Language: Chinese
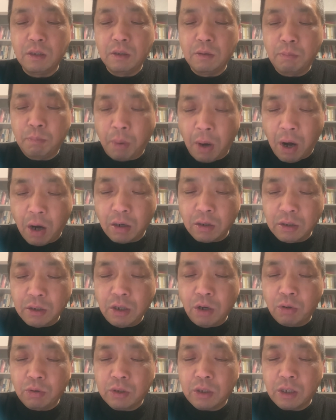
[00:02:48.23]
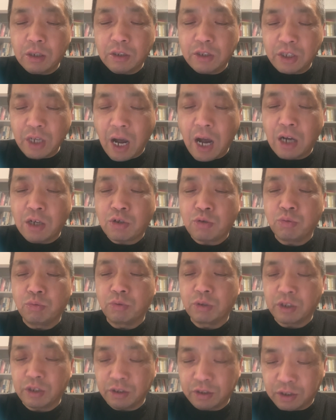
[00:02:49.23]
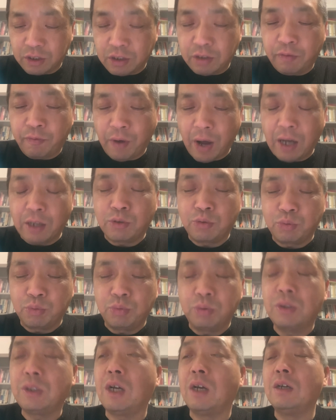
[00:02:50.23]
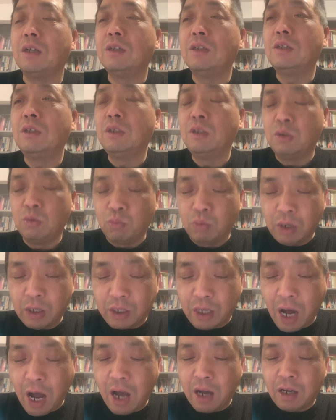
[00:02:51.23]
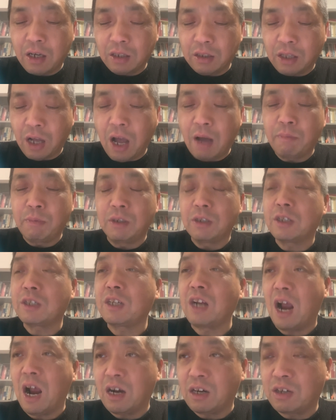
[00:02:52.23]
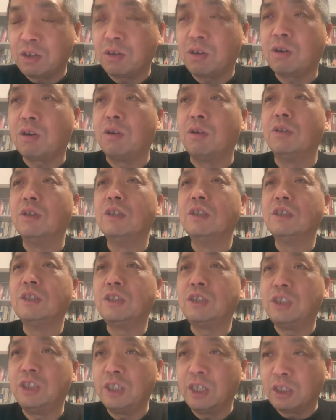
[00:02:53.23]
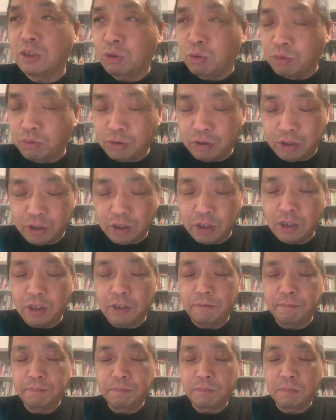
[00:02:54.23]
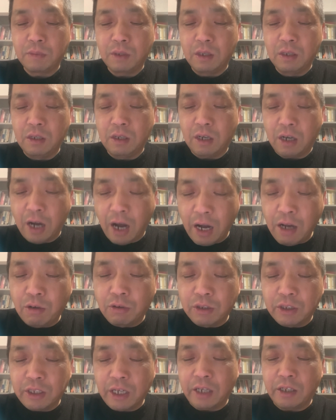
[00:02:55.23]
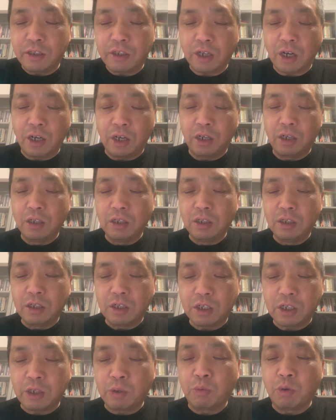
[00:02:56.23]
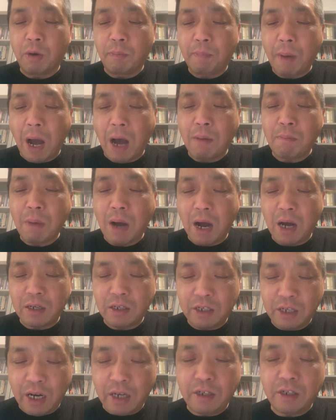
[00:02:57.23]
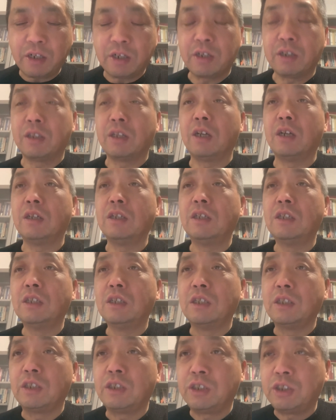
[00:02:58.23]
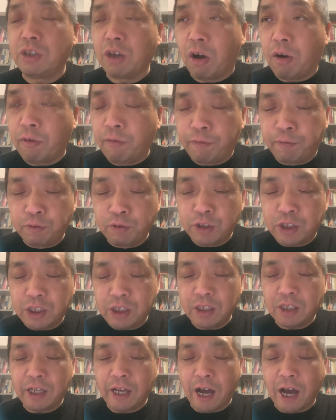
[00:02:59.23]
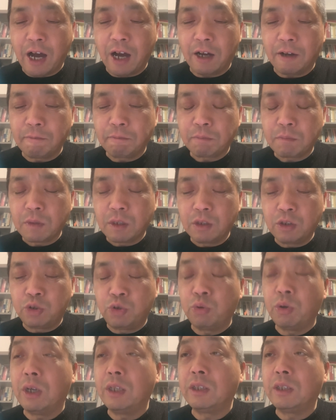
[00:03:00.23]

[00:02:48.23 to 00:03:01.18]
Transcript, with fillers: 朋友的家属是司法局的。我看看他们啥时候接通知。还有件事儿，是我爸妈认识的小夫妻俩，决